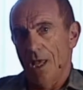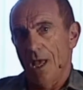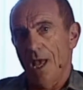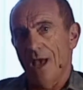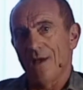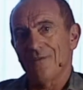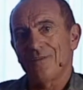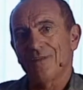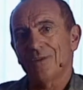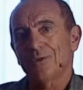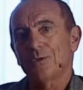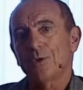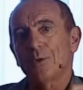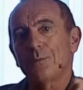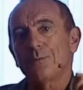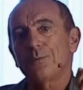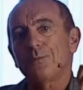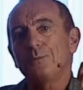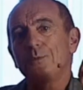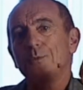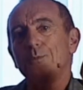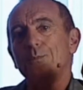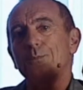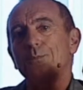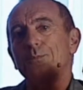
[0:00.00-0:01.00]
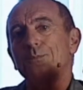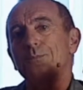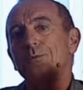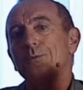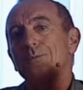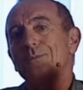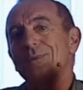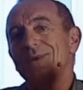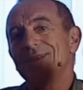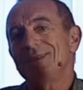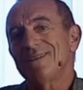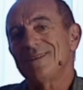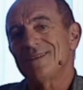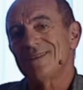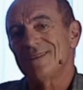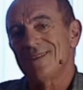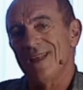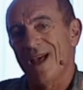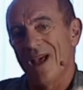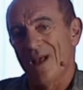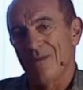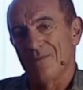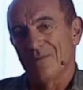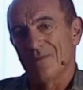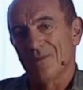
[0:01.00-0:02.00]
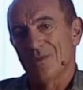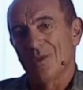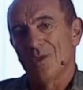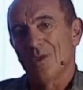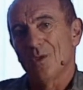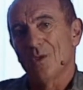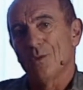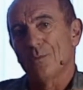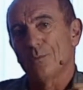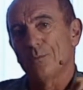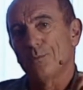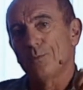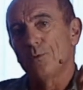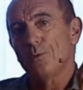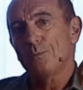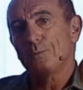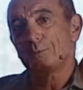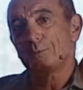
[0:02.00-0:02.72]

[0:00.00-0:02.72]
ha fatto più pubblicità più